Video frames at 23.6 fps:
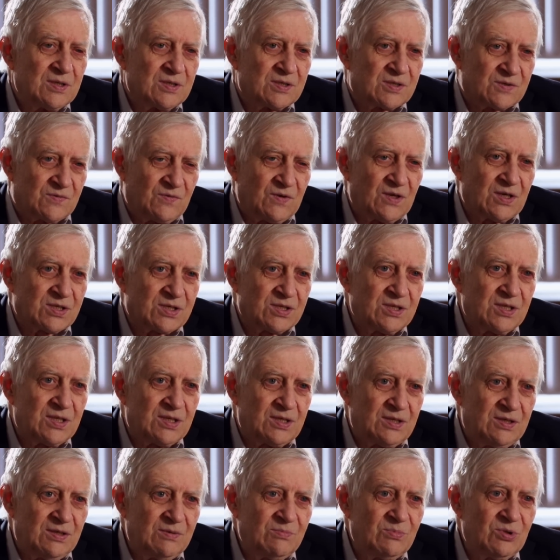связаны
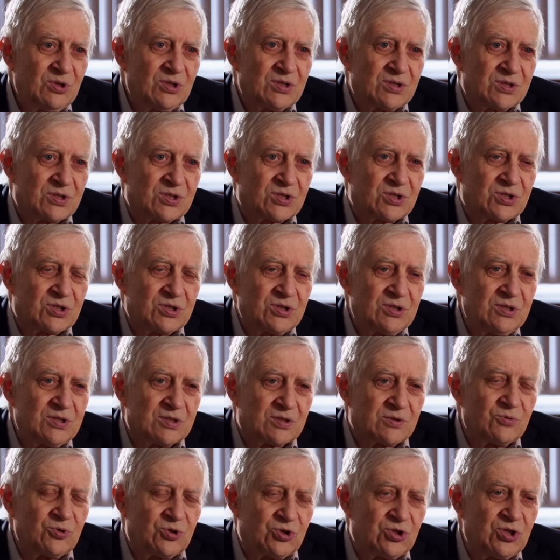именно с
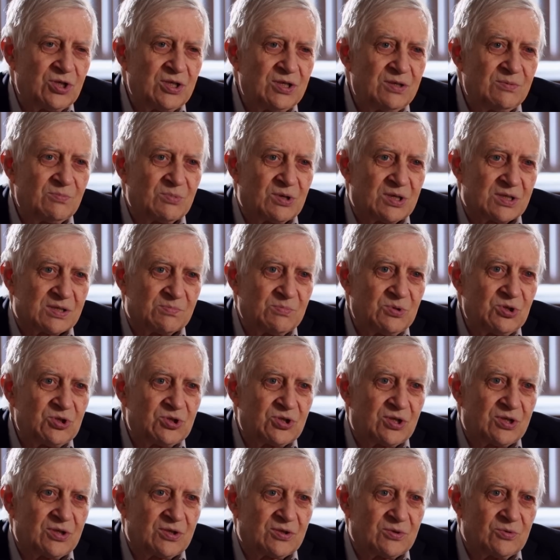излучением
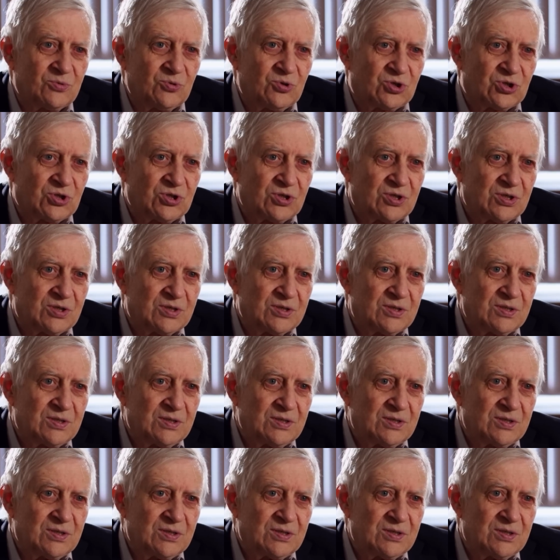космических лучей.